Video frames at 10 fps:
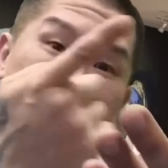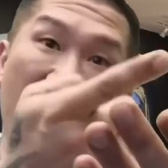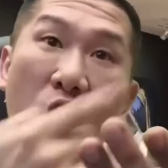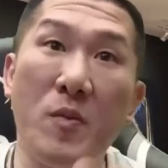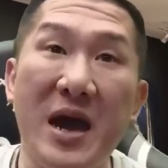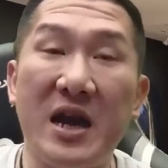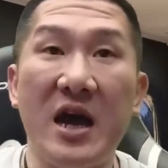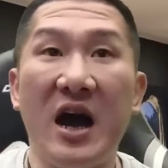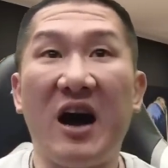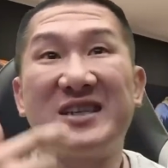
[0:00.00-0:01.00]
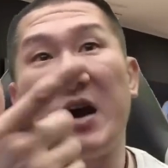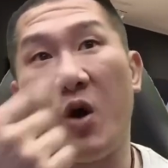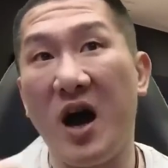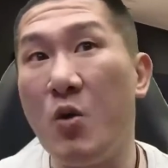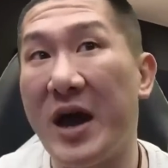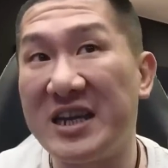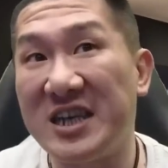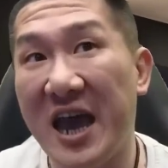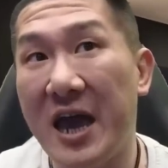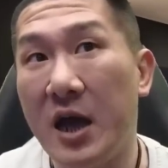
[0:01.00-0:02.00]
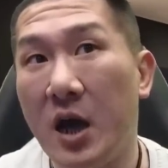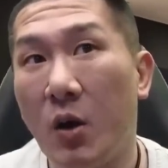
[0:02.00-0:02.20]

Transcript: 在后面，好像我很猥亵。